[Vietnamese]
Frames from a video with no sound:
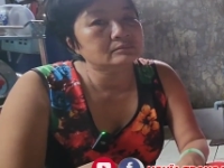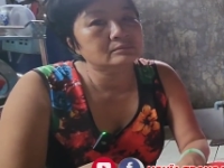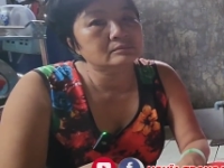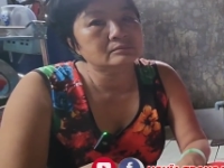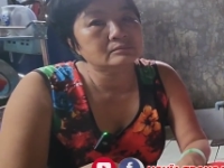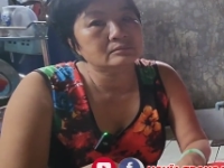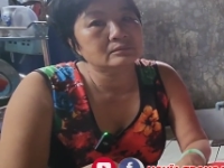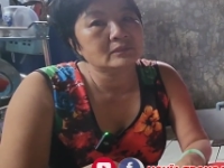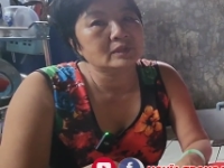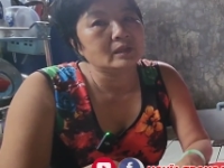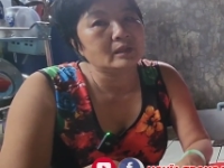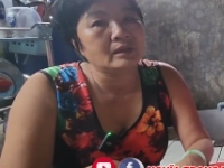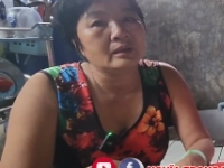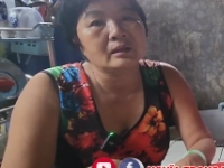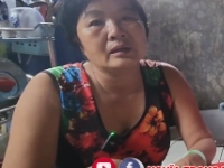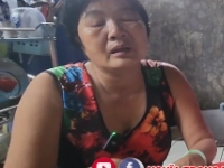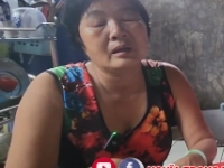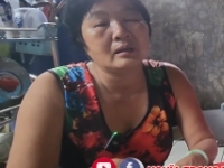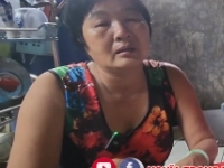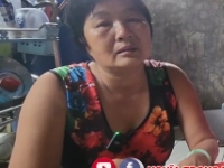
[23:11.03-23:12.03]
chắc bé cũng nhớ
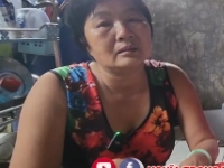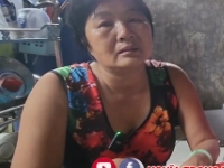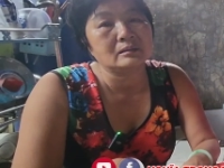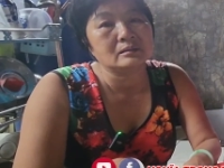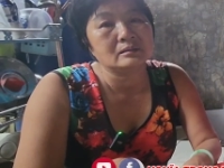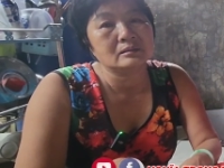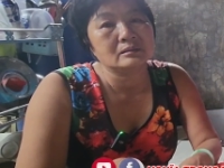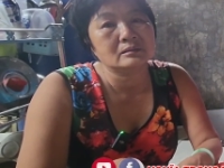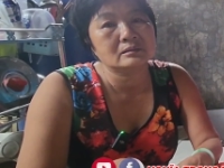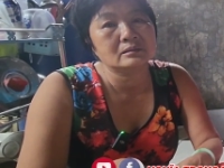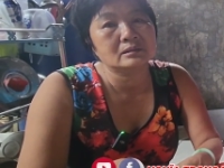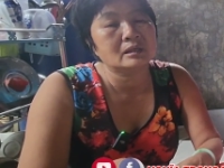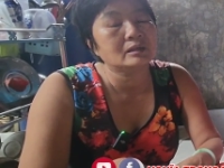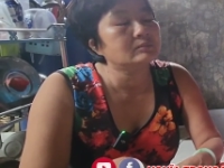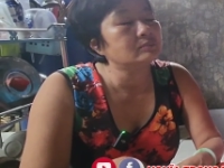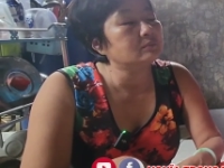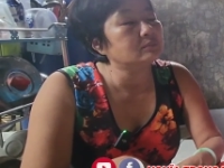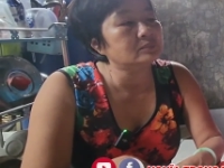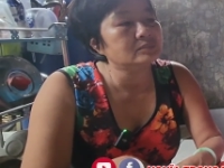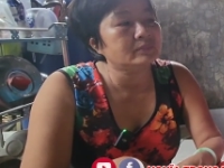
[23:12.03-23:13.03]
mẹ. mẹ không
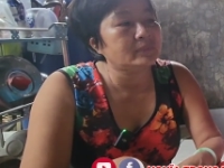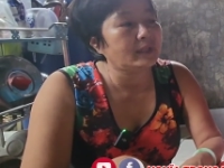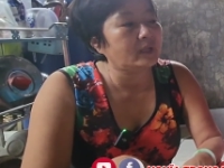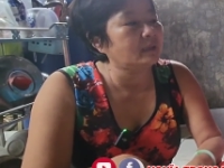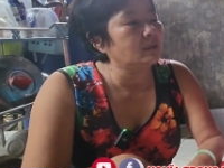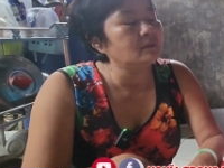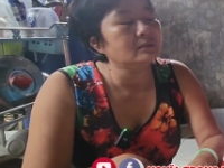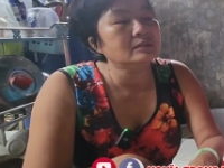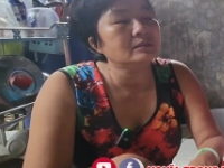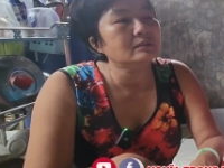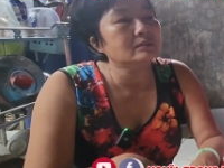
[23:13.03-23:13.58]
mẹ nó nó